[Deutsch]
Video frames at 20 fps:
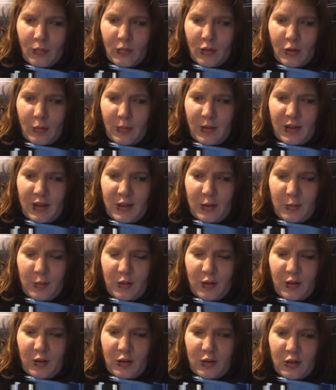Wenn ihr
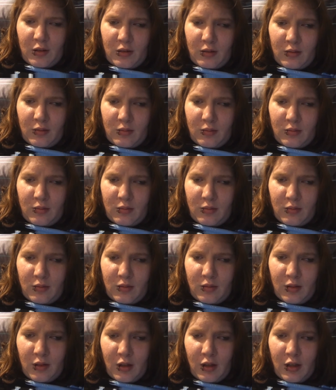wollt,
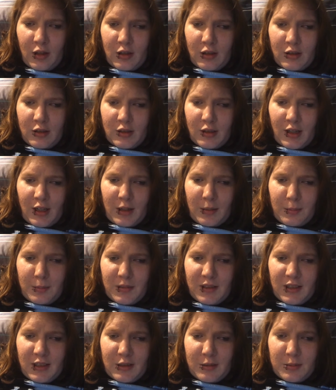zeigt mir
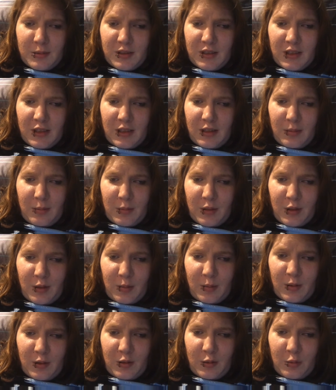das mit einem
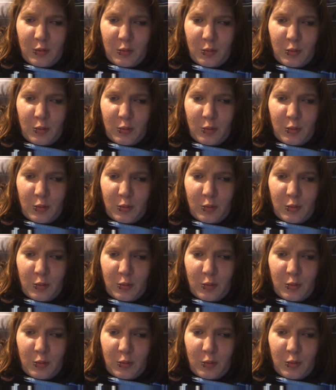Daumen hoch.